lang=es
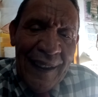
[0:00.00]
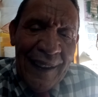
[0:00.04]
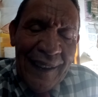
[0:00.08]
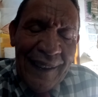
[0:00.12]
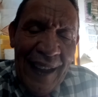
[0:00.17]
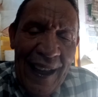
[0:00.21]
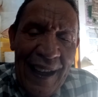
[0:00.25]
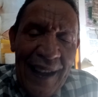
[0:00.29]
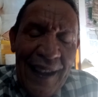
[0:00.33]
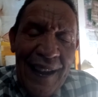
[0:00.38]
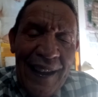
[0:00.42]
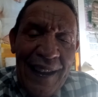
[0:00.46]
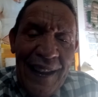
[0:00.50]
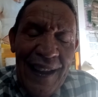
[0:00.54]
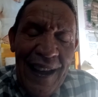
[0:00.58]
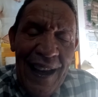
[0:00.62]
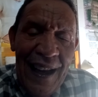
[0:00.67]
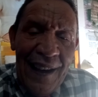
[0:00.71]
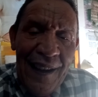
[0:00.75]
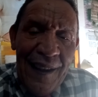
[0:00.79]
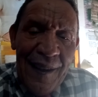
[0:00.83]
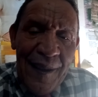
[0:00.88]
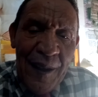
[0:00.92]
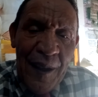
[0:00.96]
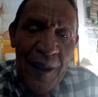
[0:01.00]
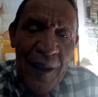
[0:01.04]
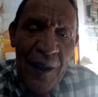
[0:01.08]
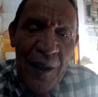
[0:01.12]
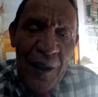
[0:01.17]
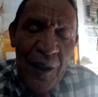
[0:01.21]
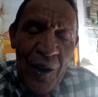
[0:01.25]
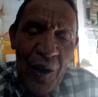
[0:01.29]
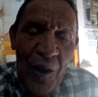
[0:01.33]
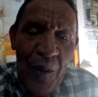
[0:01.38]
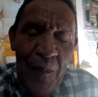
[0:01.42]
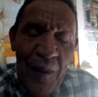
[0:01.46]
tan geniales
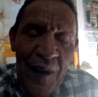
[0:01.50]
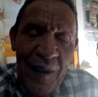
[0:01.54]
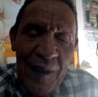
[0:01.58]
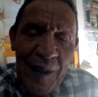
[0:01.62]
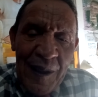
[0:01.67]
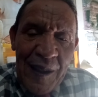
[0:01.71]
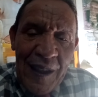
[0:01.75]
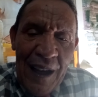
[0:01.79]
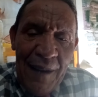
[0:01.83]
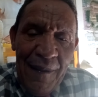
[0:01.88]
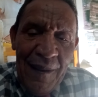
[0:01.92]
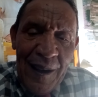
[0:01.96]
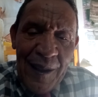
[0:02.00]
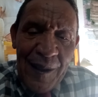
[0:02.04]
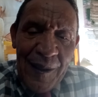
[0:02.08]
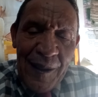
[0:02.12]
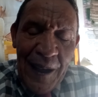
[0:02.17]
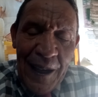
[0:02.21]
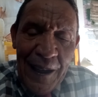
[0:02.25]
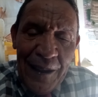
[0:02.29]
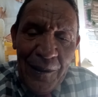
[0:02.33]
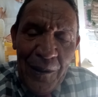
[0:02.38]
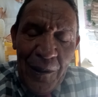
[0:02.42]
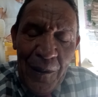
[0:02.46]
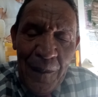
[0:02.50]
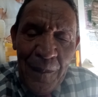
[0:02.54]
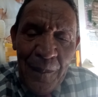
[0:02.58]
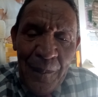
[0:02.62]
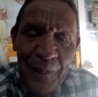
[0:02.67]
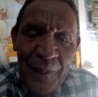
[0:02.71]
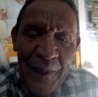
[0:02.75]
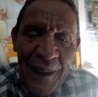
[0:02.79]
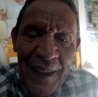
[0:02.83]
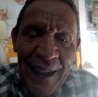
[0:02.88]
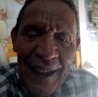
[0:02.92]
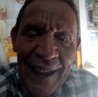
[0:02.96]
como las estaba haciendo.
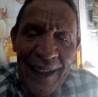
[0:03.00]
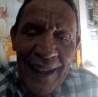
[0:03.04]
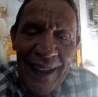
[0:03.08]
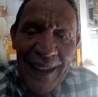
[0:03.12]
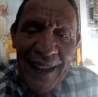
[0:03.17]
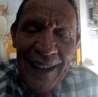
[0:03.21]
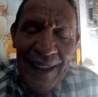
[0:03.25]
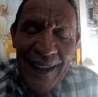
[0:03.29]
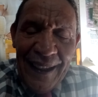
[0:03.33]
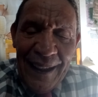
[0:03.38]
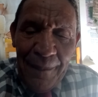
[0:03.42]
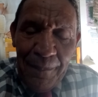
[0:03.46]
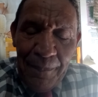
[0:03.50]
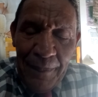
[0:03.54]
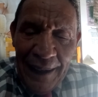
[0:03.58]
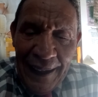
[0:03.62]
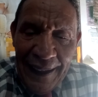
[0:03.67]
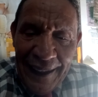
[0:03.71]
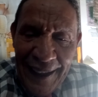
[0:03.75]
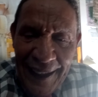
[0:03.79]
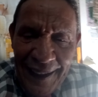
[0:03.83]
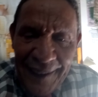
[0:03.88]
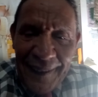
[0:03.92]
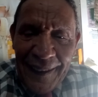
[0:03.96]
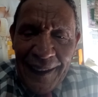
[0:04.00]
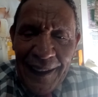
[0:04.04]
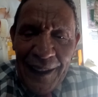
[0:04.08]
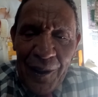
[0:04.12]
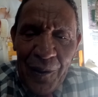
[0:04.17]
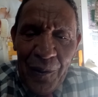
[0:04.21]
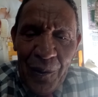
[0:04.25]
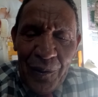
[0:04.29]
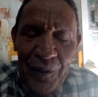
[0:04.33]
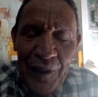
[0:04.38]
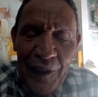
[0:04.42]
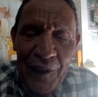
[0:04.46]
Y Paliza le
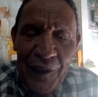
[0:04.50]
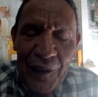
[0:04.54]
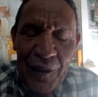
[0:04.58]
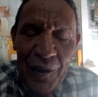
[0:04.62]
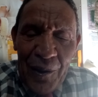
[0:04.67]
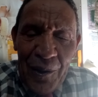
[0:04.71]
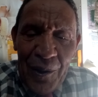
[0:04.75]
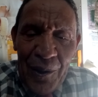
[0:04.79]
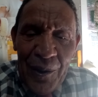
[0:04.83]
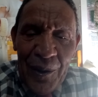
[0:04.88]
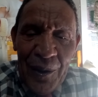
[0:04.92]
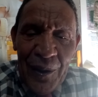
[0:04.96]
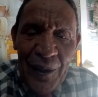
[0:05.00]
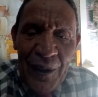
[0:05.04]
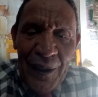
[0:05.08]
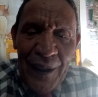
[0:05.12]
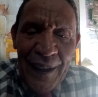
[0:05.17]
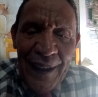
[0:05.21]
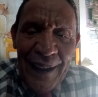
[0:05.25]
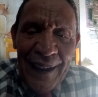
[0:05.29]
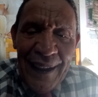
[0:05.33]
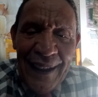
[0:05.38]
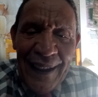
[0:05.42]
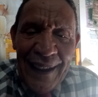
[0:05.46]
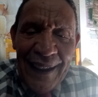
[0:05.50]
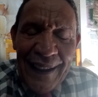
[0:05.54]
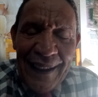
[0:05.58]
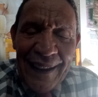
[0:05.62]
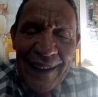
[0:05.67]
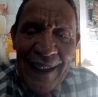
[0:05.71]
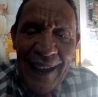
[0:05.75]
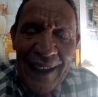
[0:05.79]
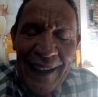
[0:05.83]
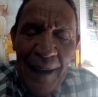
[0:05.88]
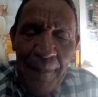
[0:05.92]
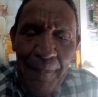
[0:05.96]
contestó
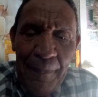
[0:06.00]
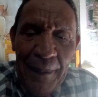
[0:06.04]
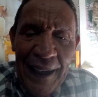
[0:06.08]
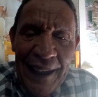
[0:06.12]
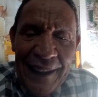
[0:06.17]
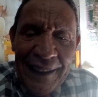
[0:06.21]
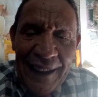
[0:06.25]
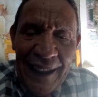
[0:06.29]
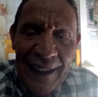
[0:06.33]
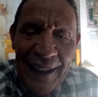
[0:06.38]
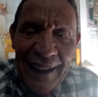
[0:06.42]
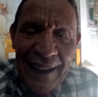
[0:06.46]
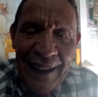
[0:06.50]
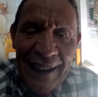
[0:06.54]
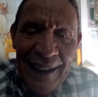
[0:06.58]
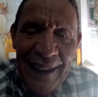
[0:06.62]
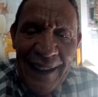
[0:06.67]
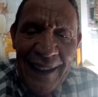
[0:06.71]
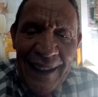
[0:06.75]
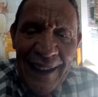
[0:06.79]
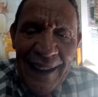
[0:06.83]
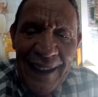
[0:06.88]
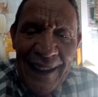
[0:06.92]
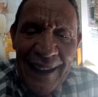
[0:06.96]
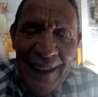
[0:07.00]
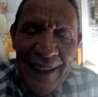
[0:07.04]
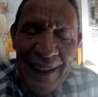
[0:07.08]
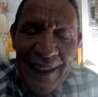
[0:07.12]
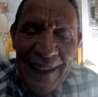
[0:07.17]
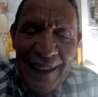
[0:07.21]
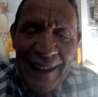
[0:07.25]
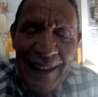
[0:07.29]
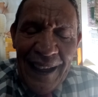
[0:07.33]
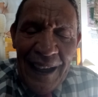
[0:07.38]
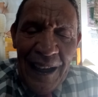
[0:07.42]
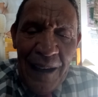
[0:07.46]
que qué pena
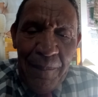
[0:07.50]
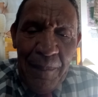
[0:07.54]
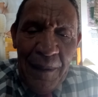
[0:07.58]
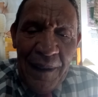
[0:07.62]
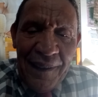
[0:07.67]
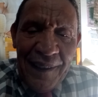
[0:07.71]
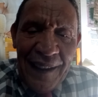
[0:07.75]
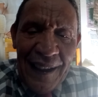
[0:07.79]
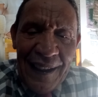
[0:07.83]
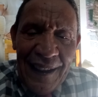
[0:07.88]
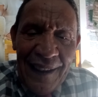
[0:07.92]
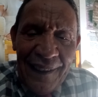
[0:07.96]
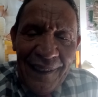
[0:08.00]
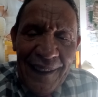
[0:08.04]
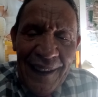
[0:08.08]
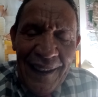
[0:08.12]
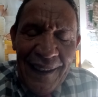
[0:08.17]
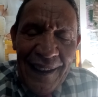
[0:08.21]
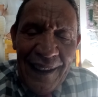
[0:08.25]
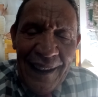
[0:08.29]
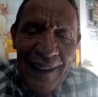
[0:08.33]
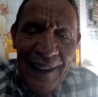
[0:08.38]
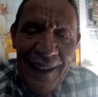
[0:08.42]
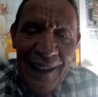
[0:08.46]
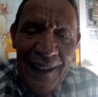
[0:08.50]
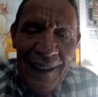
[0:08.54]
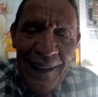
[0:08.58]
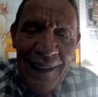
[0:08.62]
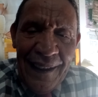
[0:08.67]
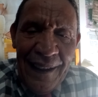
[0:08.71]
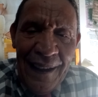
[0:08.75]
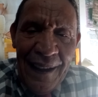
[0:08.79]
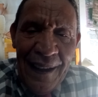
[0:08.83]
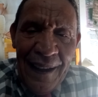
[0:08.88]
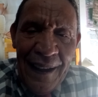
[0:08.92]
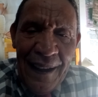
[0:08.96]
que él pensara así de
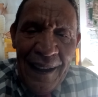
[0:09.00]
él